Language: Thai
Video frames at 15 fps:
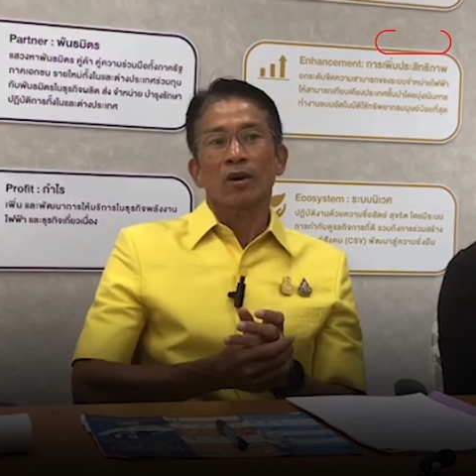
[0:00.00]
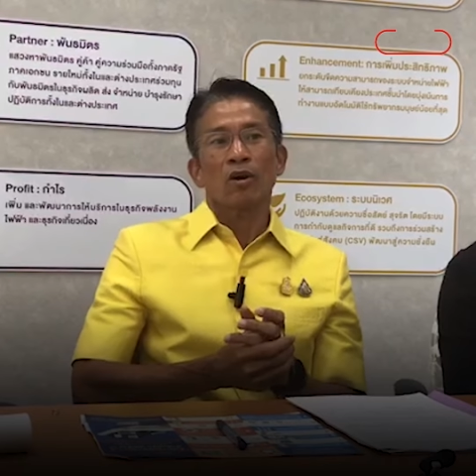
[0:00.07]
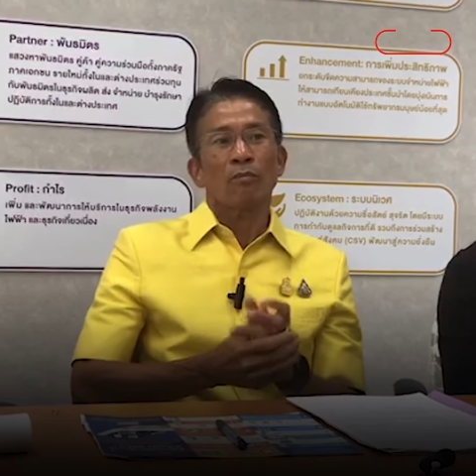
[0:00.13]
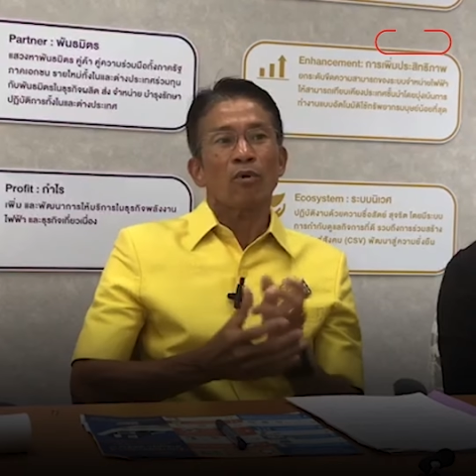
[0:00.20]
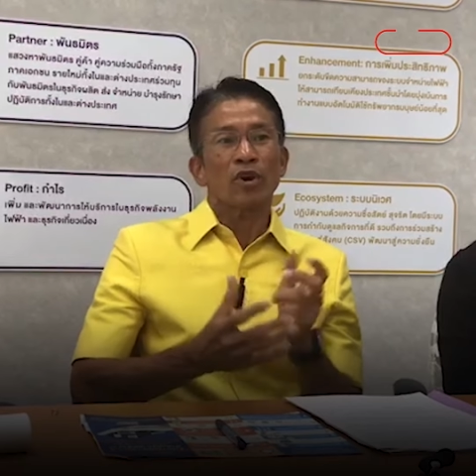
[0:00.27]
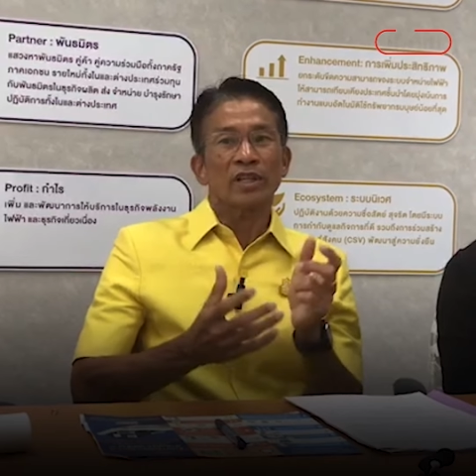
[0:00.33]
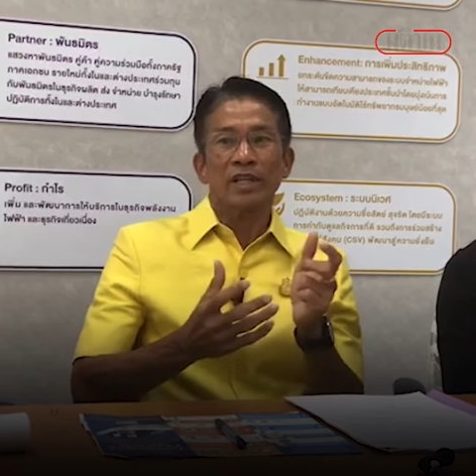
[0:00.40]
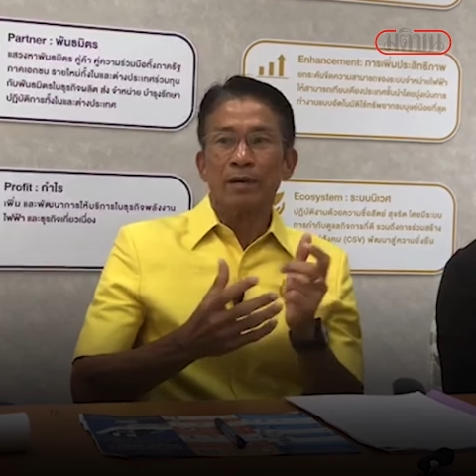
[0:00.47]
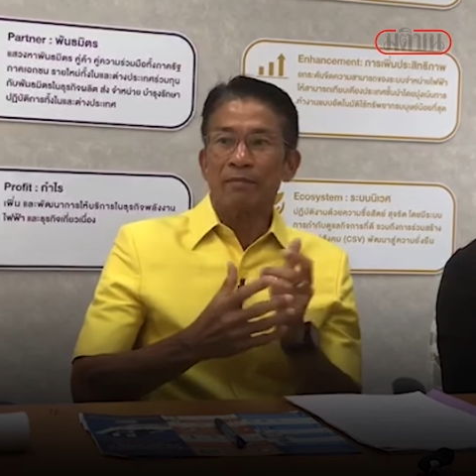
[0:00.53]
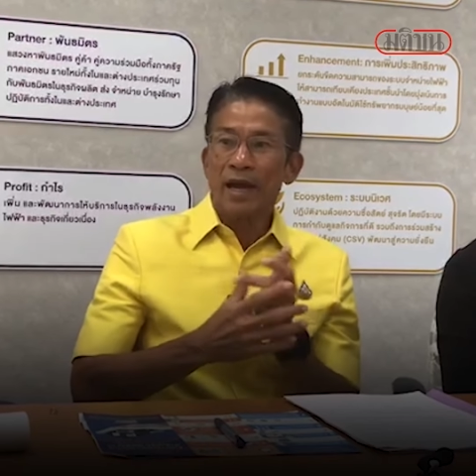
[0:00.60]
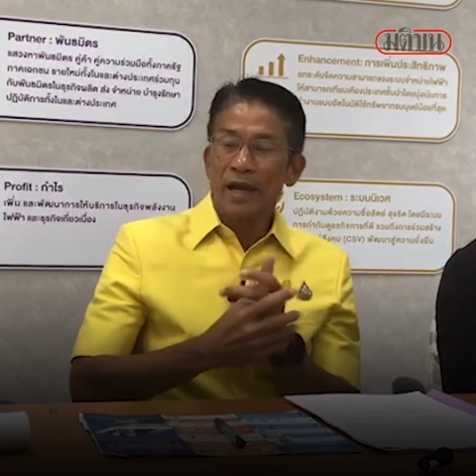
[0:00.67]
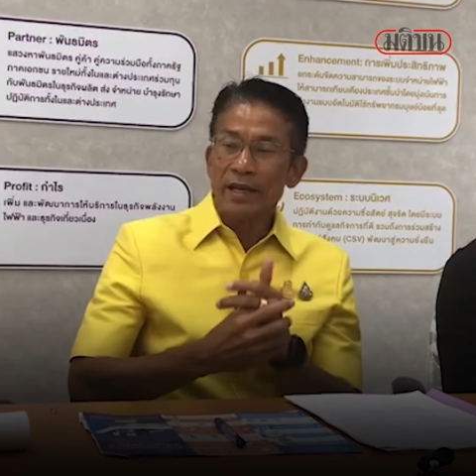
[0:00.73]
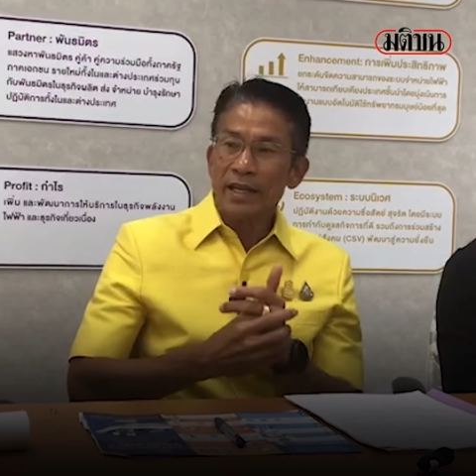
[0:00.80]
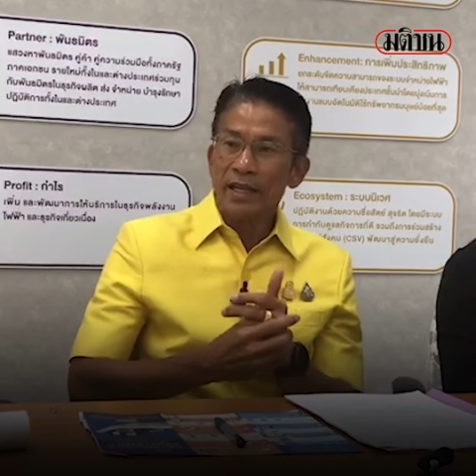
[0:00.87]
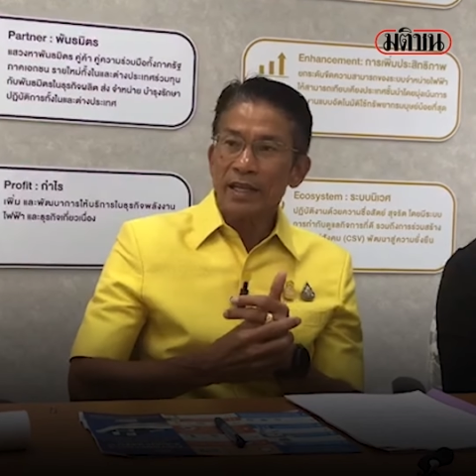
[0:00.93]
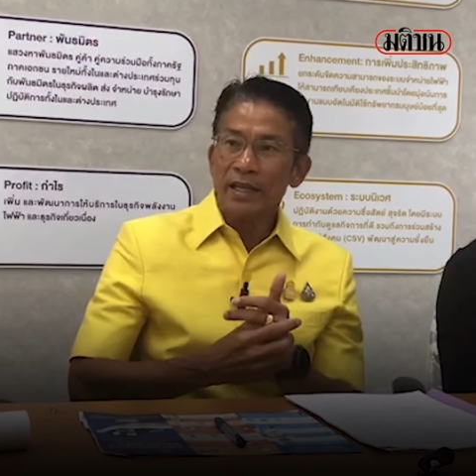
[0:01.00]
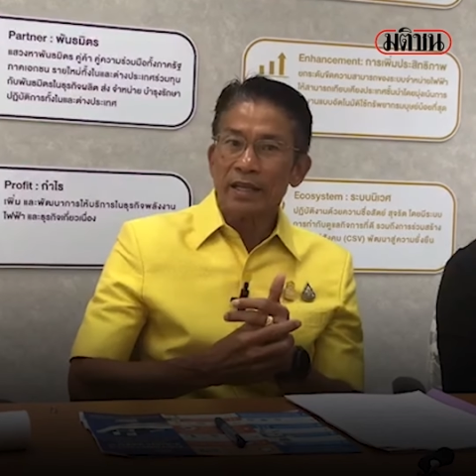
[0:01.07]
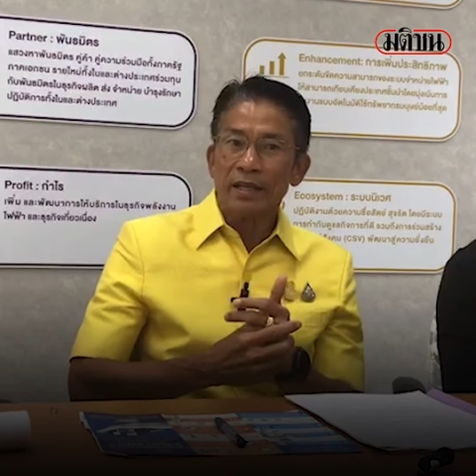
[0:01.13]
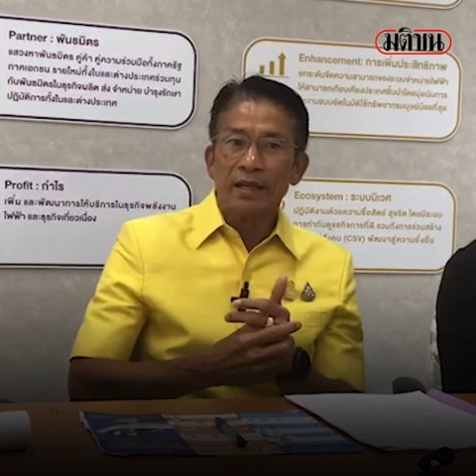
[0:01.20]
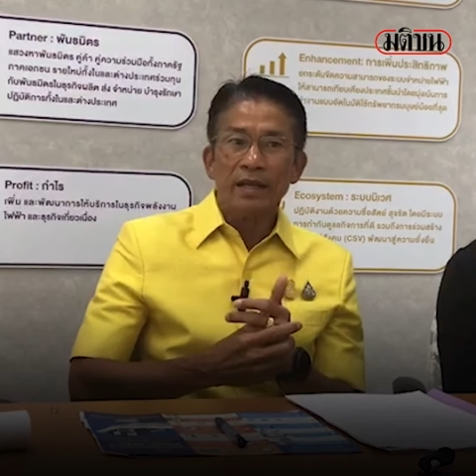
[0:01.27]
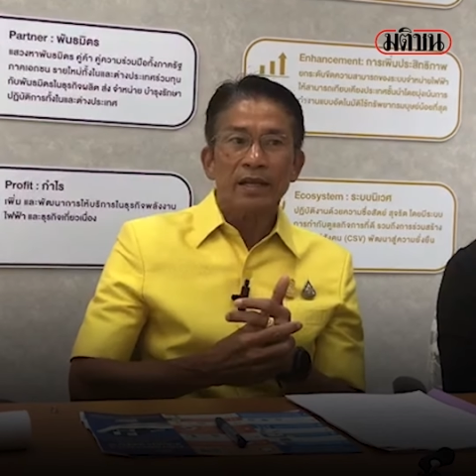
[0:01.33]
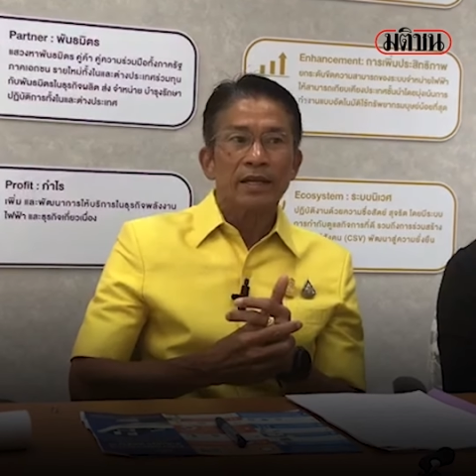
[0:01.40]
พอผ่อนชำระหนี้
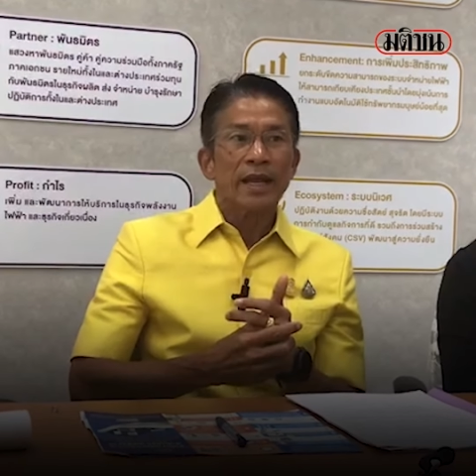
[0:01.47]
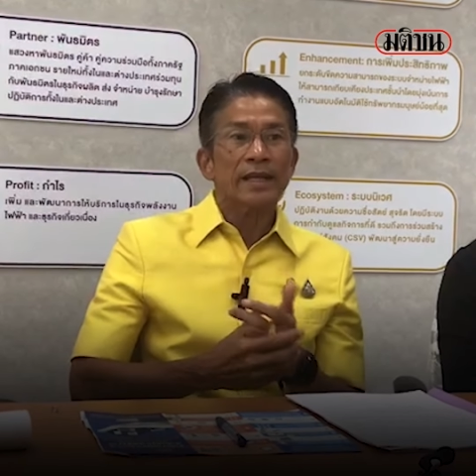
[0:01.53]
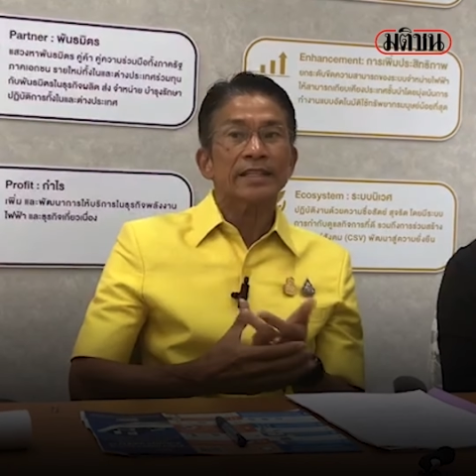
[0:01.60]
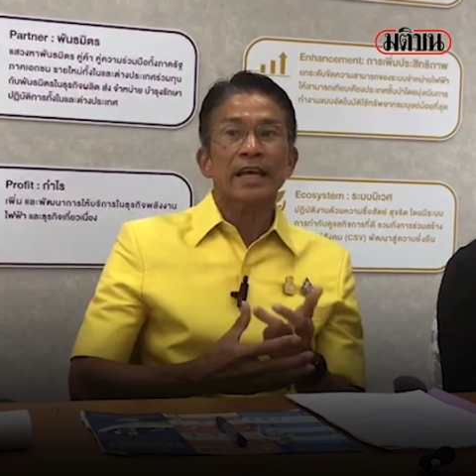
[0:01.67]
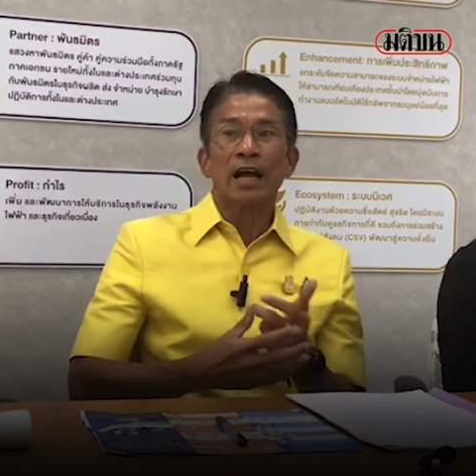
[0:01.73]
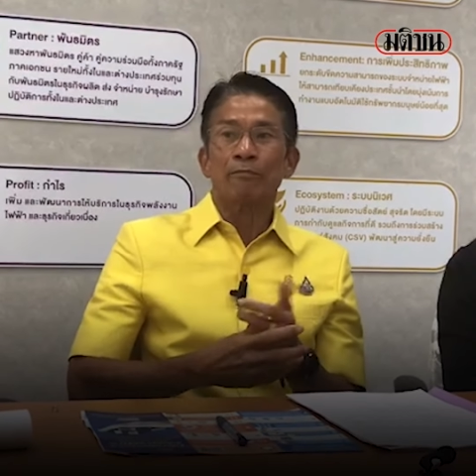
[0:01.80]
ได้